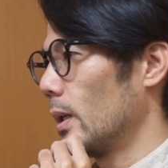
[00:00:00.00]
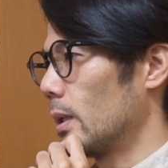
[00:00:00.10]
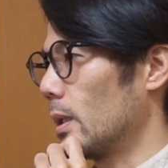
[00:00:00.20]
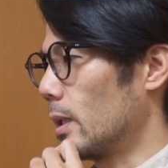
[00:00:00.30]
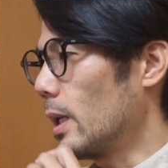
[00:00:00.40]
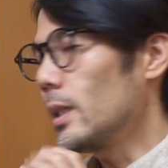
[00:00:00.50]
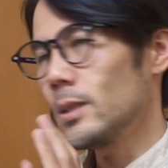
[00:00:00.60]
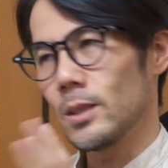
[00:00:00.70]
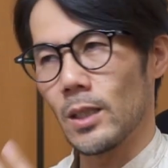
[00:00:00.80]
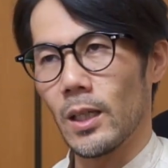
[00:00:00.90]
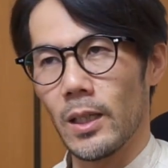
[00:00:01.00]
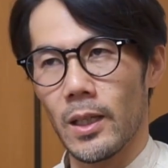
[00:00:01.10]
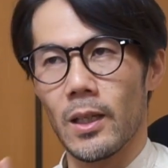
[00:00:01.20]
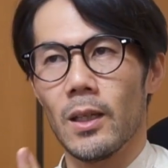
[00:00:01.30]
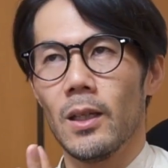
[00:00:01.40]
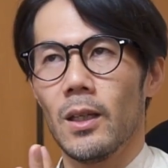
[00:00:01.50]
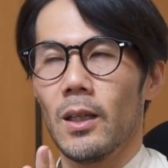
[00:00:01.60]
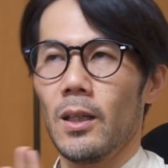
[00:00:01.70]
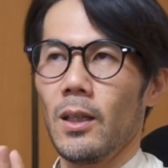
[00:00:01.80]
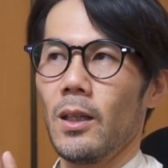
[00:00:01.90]
でね、レンズがね、
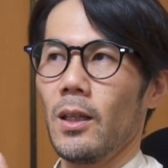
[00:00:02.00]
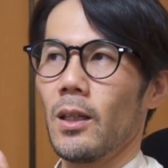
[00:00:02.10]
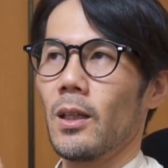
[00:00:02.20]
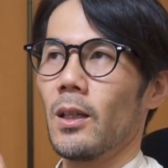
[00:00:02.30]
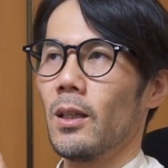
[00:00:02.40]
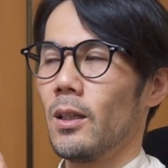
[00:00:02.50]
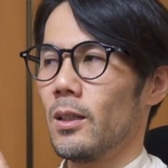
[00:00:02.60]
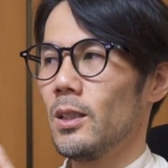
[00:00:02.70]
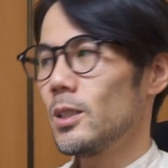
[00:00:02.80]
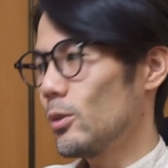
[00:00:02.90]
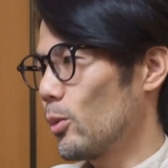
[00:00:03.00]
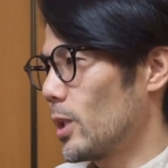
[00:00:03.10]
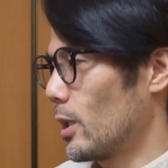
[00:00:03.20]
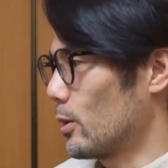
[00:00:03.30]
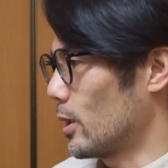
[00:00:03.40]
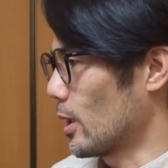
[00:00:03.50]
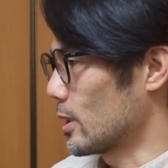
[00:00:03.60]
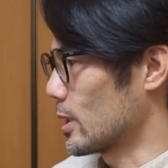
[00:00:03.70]
25mmF1.8